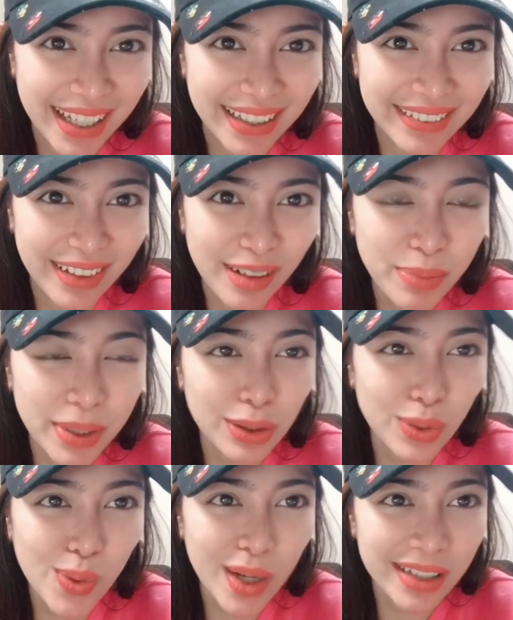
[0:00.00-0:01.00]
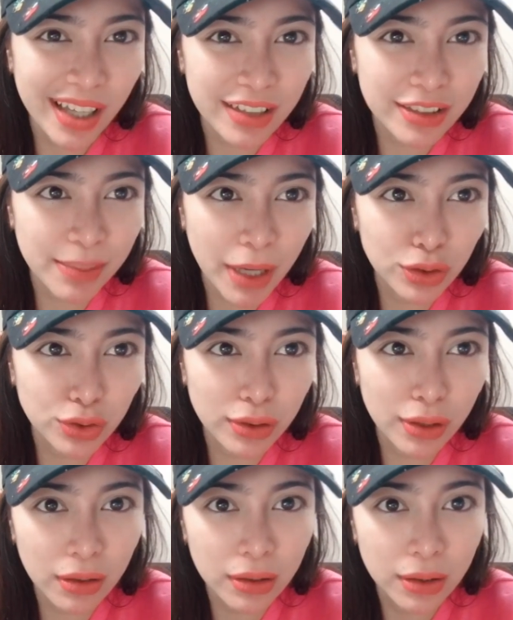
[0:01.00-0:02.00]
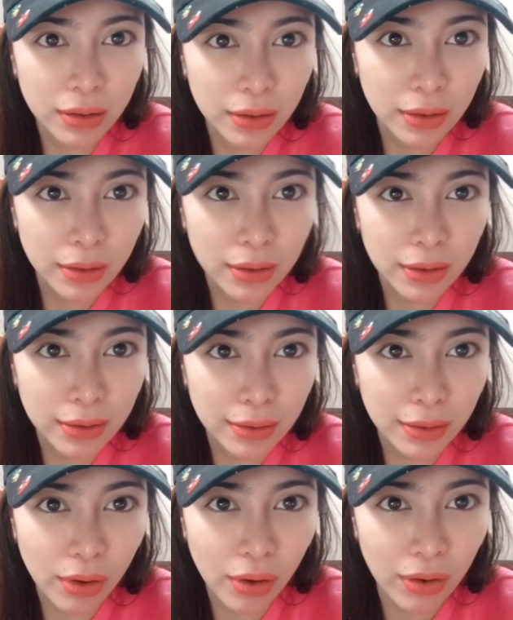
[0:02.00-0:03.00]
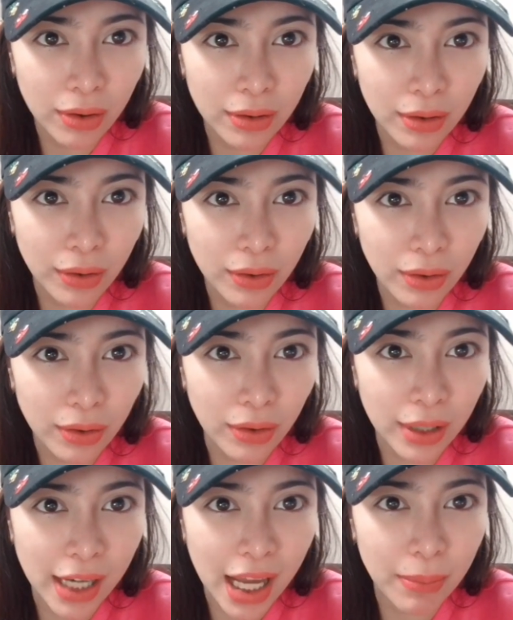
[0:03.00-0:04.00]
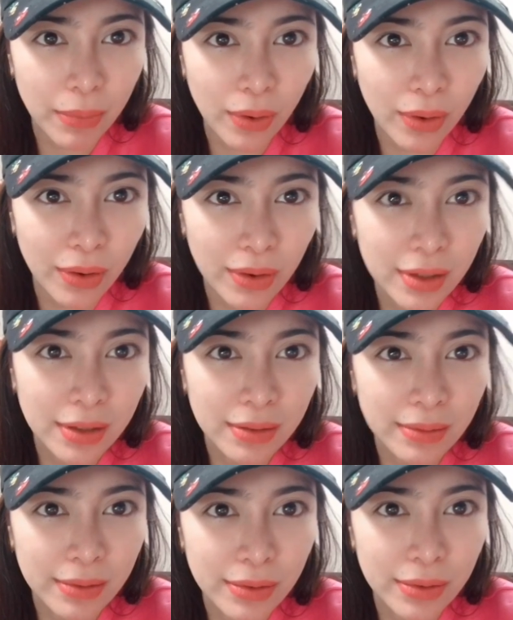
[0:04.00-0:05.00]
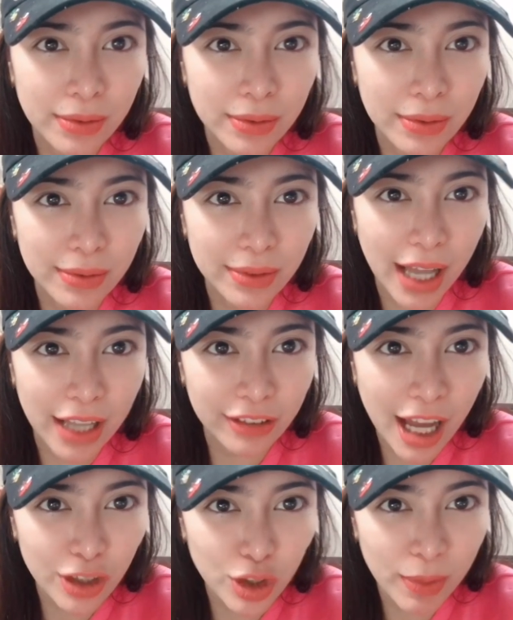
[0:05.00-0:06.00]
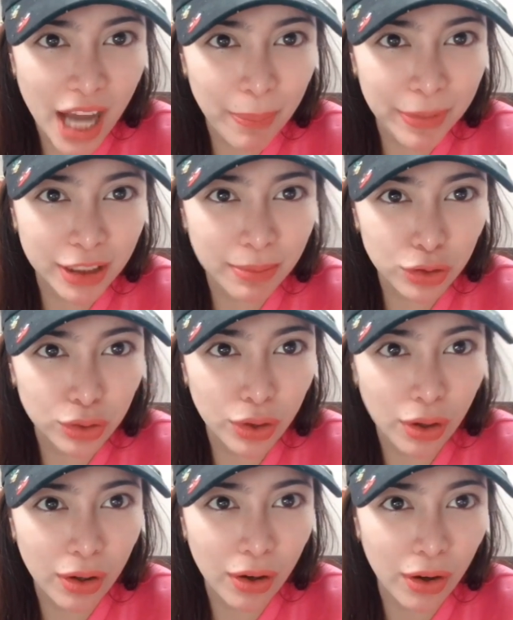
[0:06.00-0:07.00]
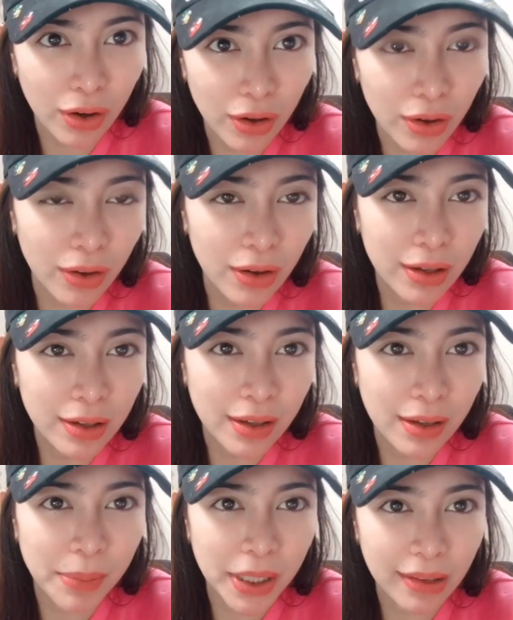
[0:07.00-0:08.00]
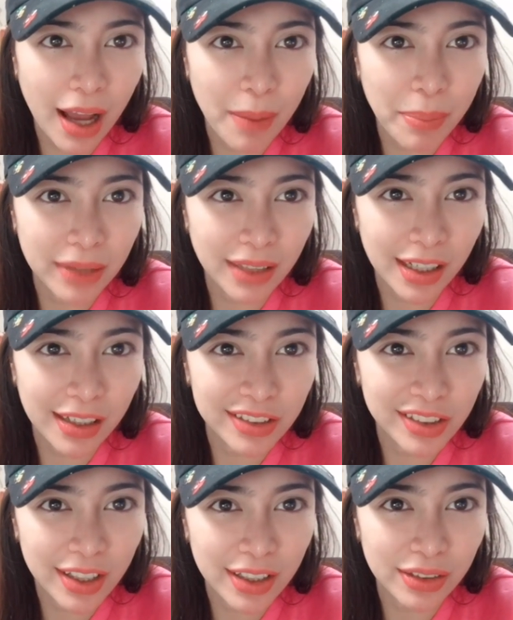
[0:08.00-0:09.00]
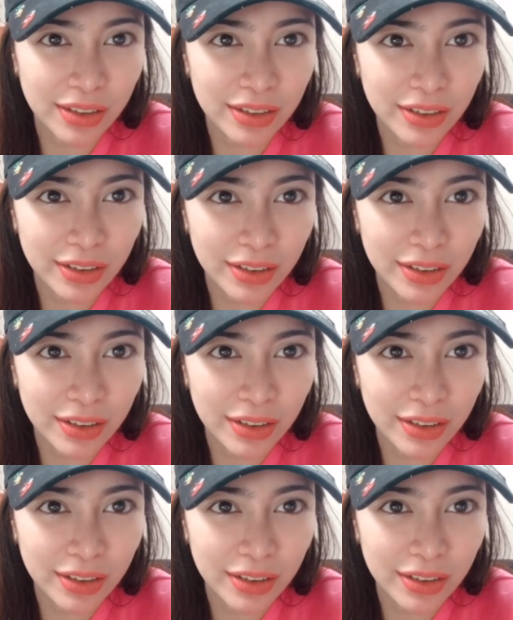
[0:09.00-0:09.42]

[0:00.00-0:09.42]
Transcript: Oh, binatukan ni Kate si Mang Jun, oh. Oh, oh, oh, lalap, oh. Dahan-dahan lumalapit si Mang Jun, oh. Oh, oh. Matapang talaga si Kate, oh. Oh,